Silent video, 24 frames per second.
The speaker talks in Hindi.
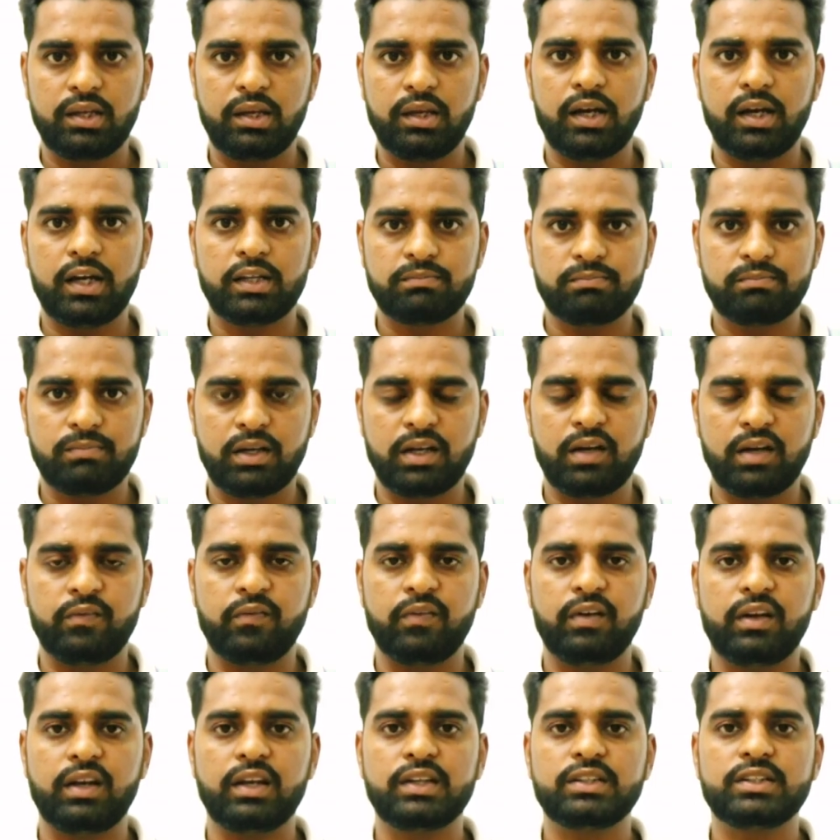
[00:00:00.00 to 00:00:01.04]
के आत्मा का
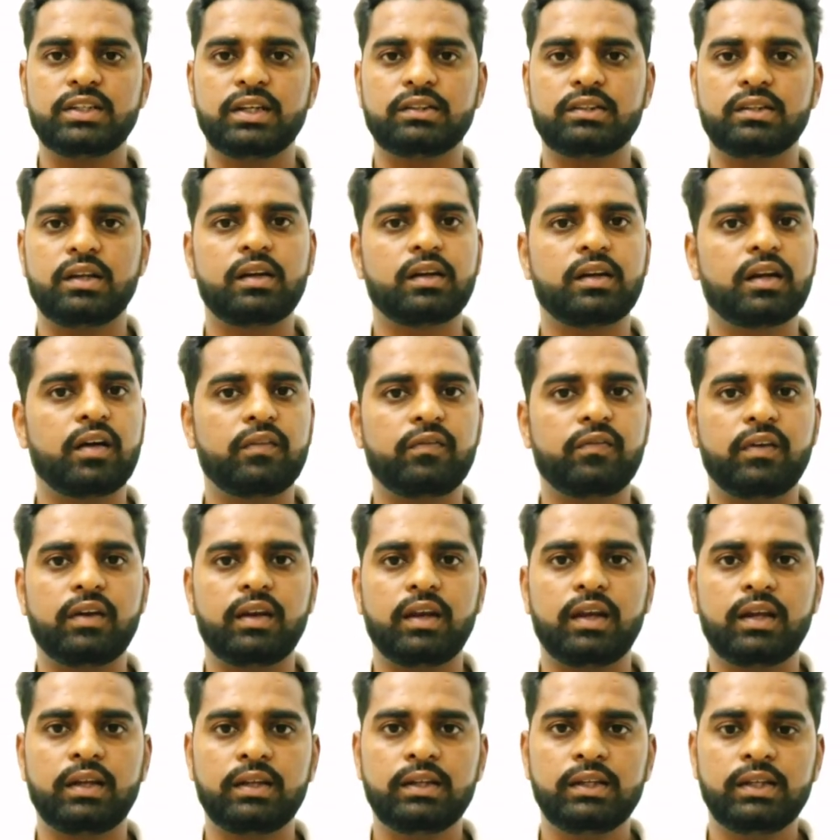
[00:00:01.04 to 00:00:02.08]
फल है शैतान का फल
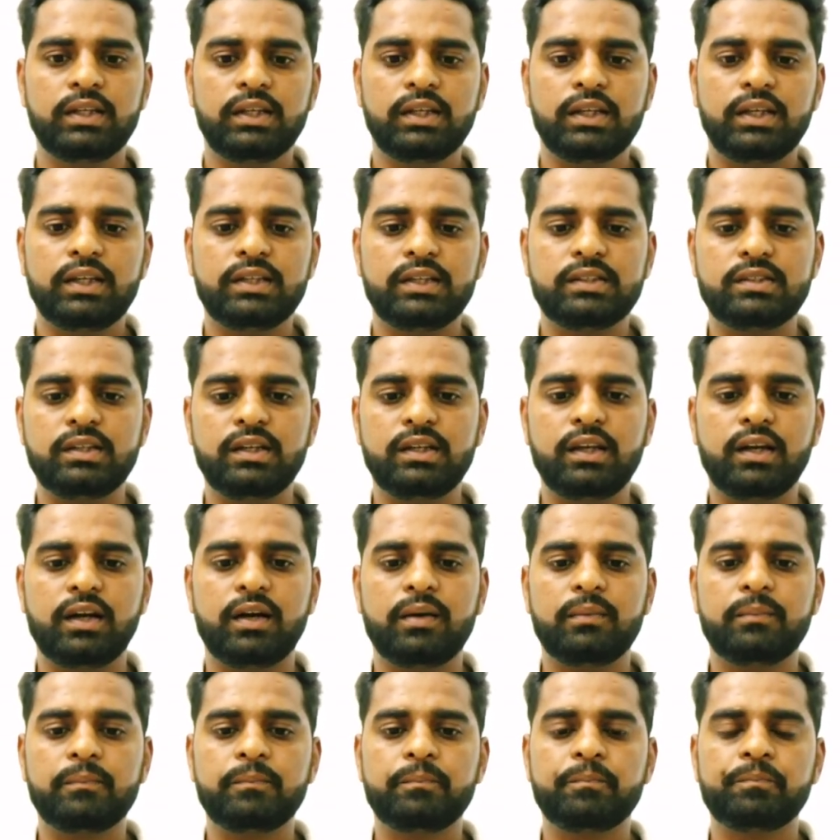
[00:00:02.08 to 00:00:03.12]
है इसलिए
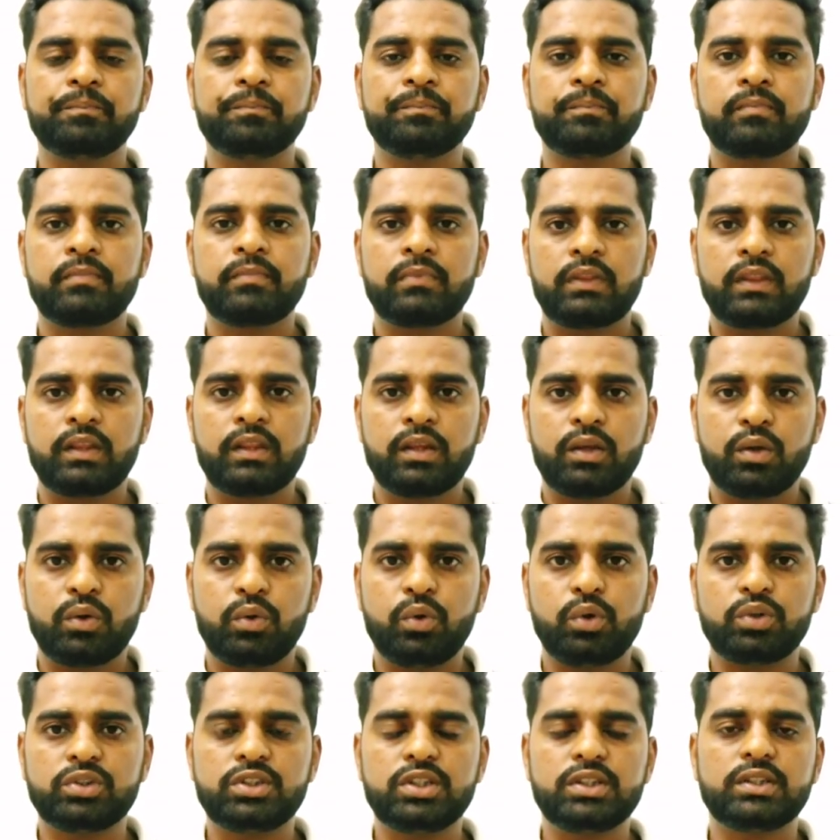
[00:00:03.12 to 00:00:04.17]
हम
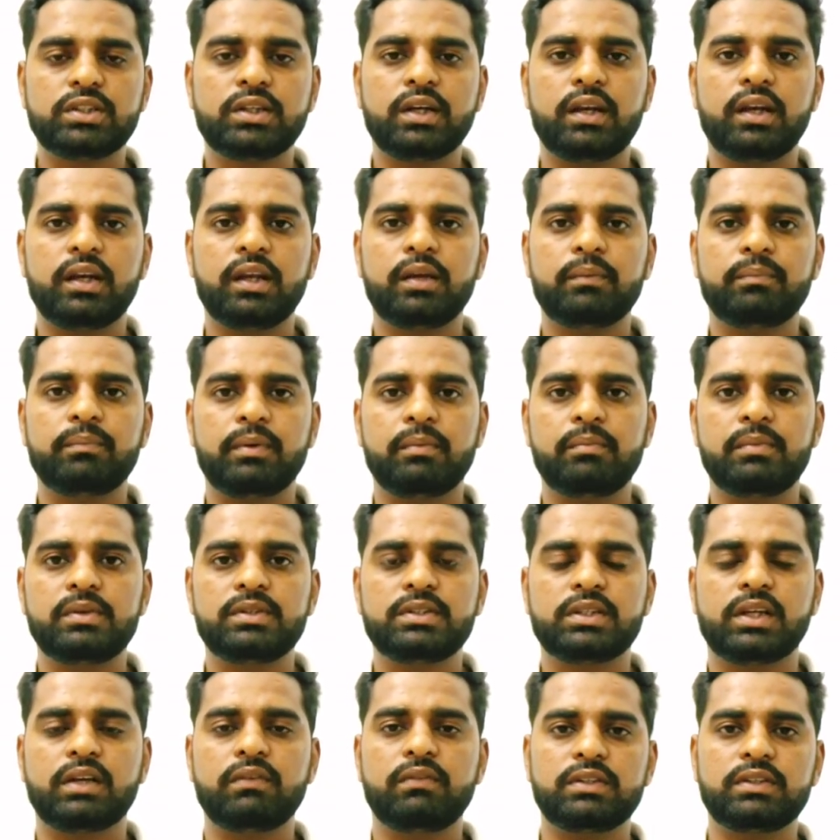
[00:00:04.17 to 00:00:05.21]
कोशिश करें
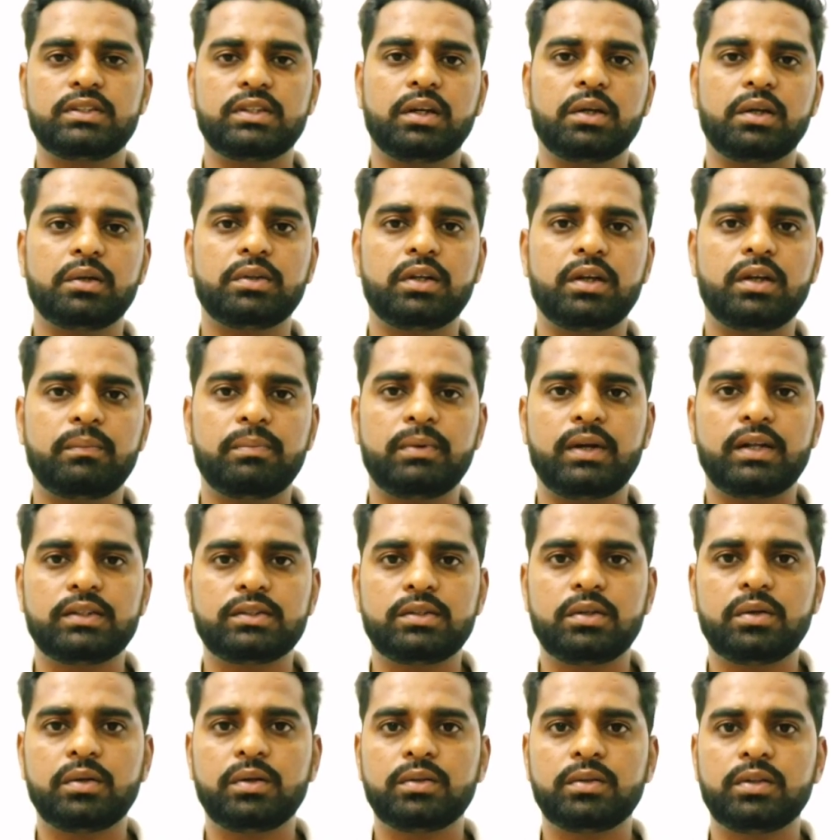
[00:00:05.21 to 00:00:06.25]
परमेश्वर के वचन के द्वारा
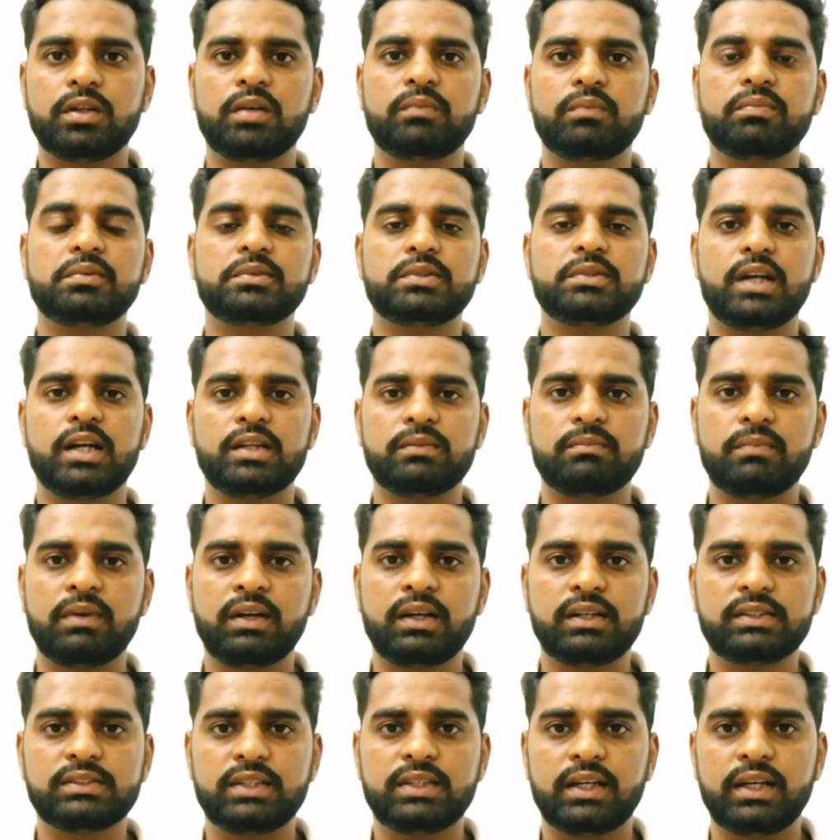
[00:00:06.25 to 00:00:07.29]
प्रार्थना के द्वारा पवित्र आत्मा
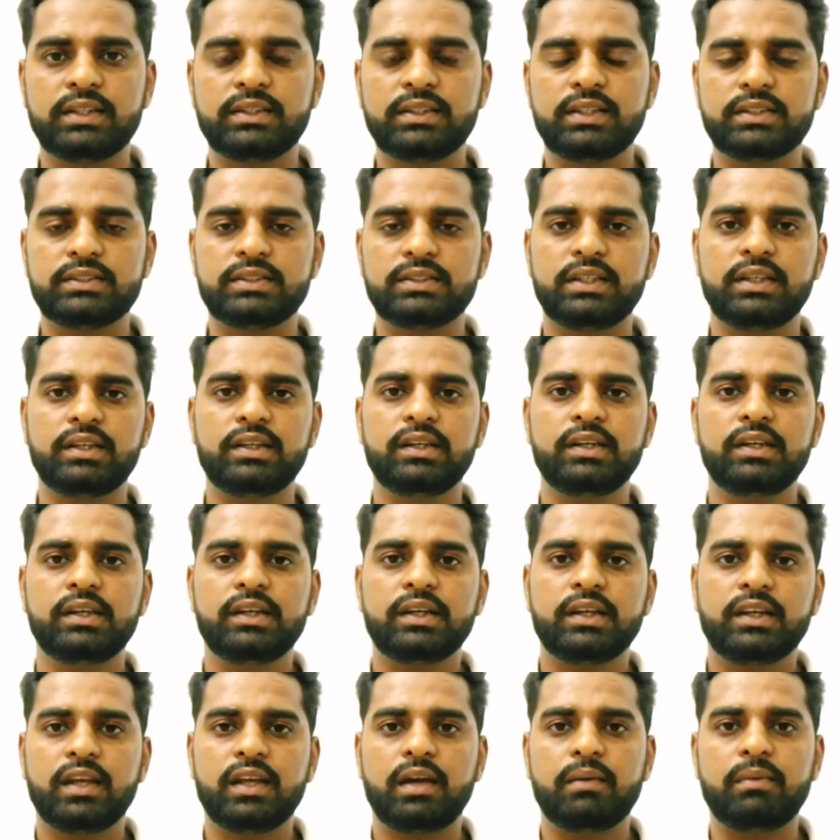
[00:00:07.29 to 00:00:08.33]
की सहायता से
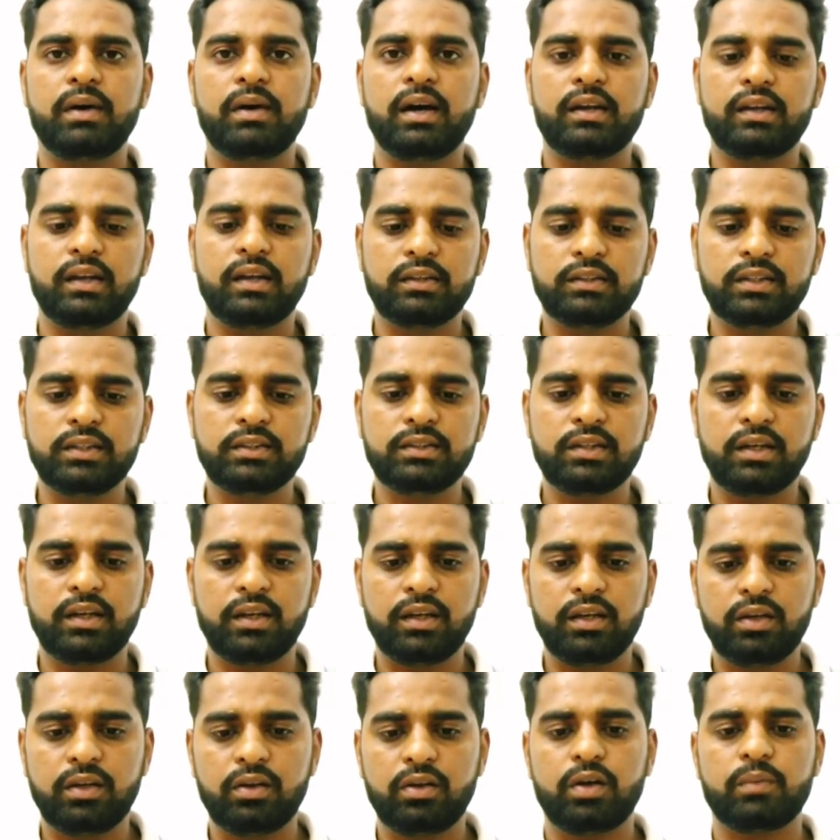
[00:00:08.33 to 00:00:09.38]
कि हम आनंदित
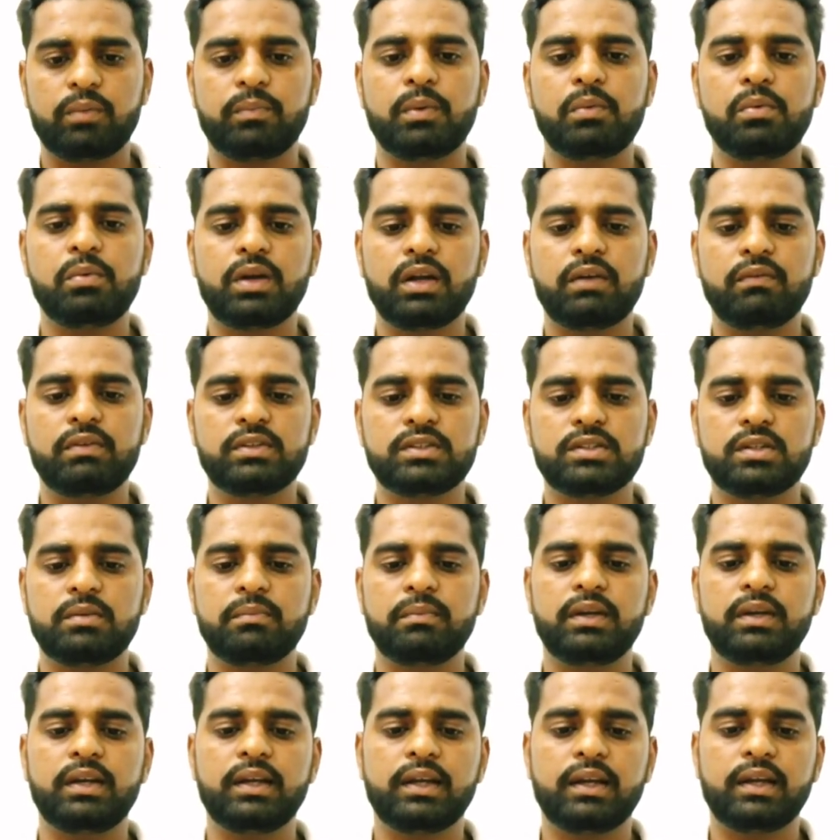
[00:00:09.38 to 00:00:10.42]
रहें और प्रभु के वचन
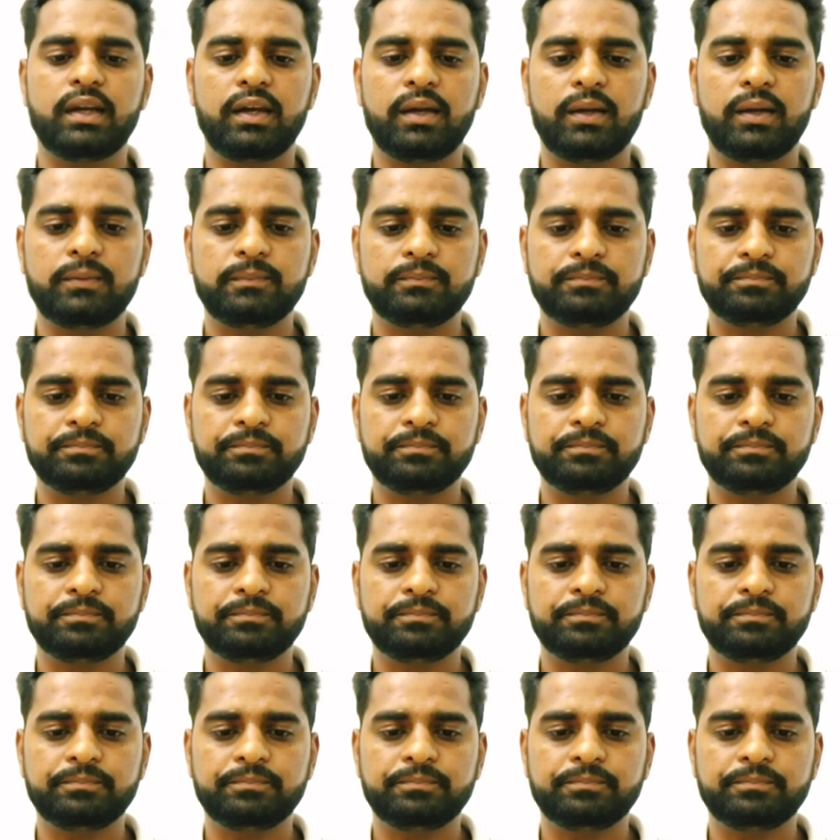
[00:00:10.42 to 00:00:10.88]
में लिखा है